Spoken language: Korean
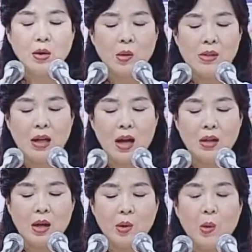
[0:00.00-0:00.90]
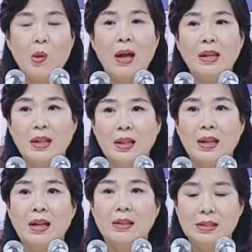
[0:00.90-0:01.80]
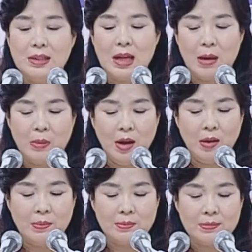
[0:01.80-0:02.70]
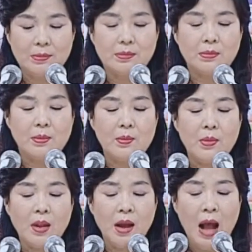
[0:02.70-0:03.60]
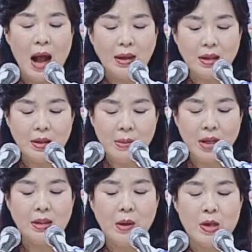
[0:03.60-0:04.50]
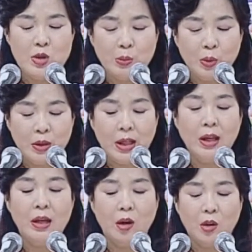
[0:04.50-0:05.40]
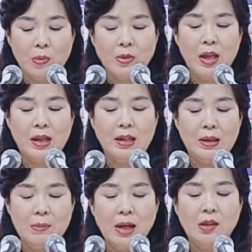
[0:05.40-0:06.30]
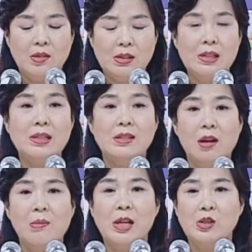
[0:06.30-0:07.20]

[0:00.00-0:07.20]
생각하고 하나님께 의지하면 하나님의 은혜와 축복이 여러분에게 임하는 것을 체험할 수